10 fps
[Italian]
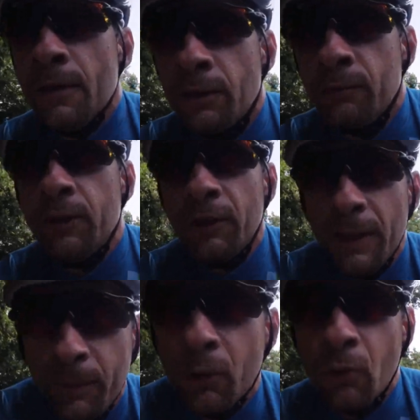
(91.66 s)
non vi
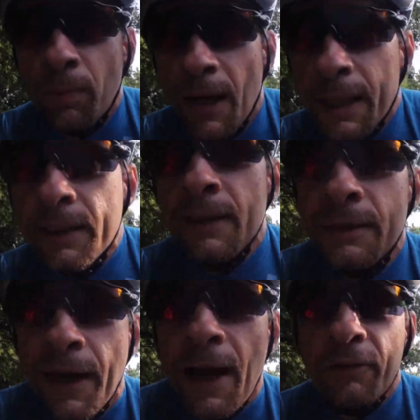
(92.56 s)
dovete preoccupare di
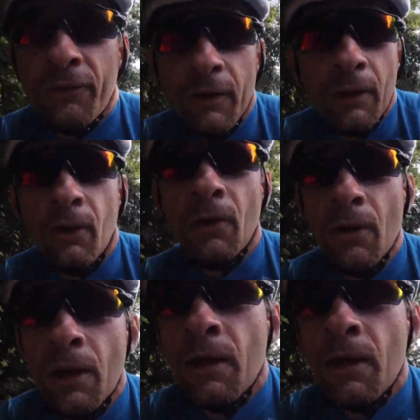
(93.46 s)
traffico a